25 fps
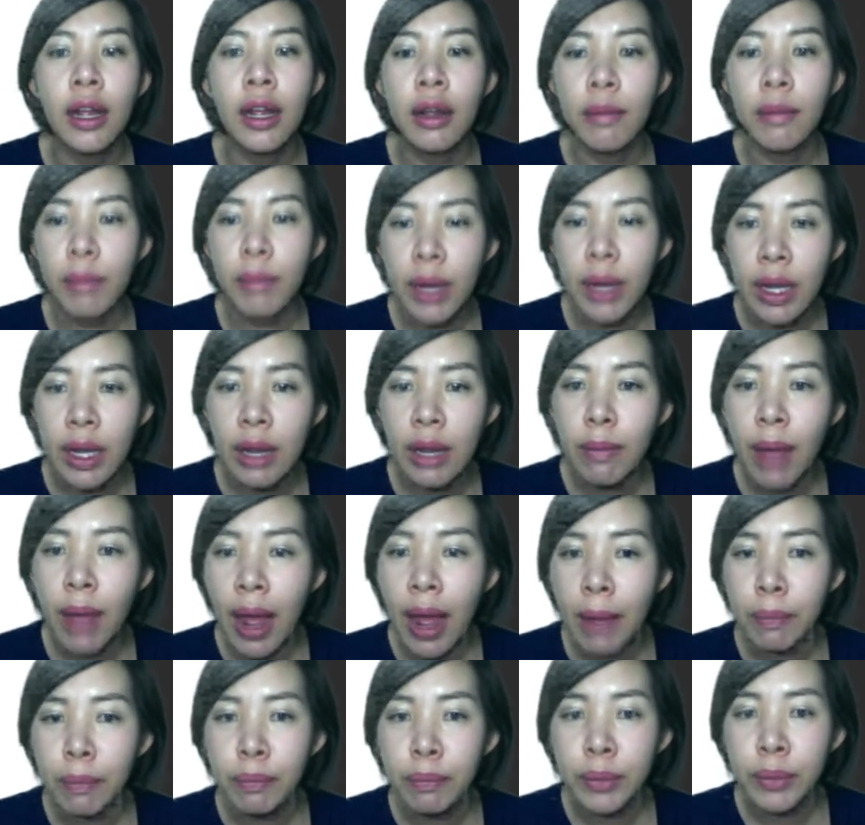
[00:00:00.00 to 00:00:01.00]
มีแบ
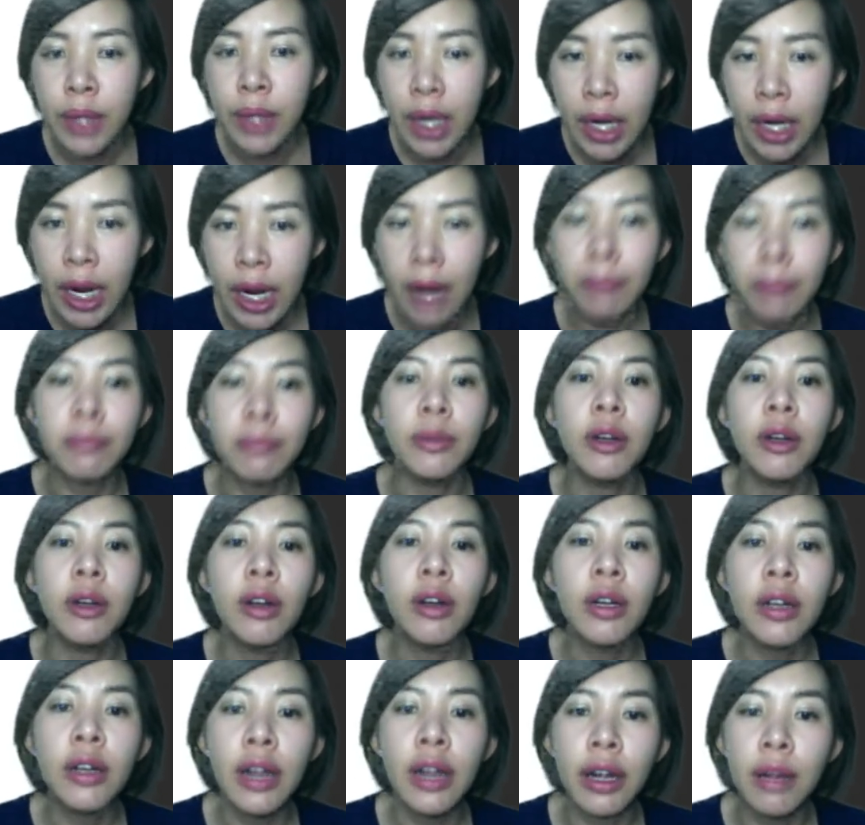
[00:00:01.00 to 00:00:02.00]
บเทียม ก็
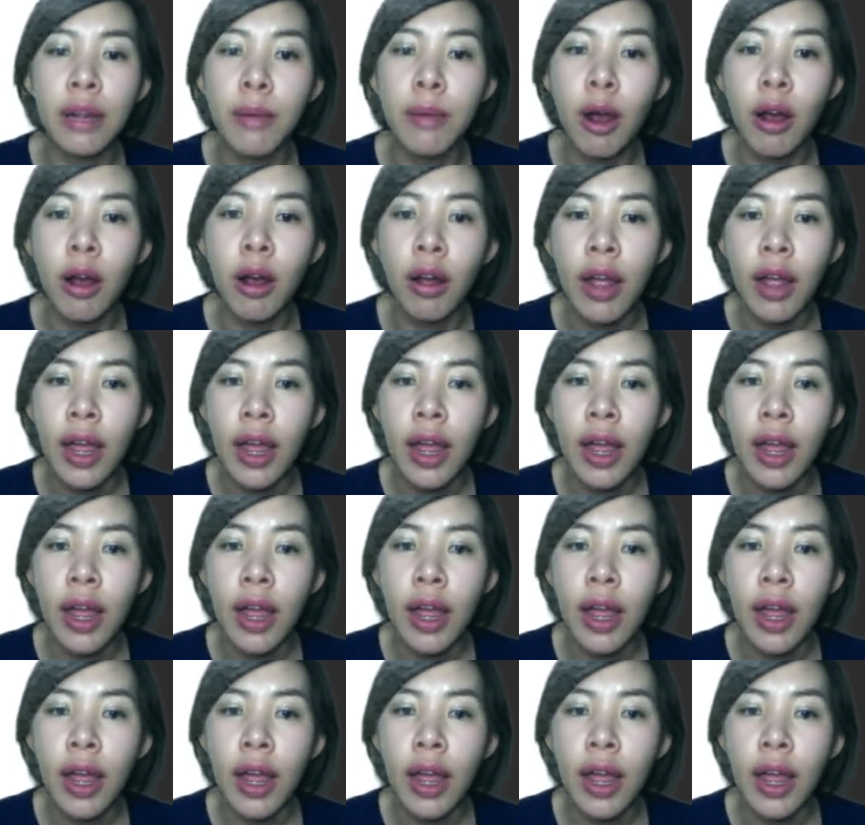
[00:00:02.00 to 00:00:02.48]
คืออย่างที่บอก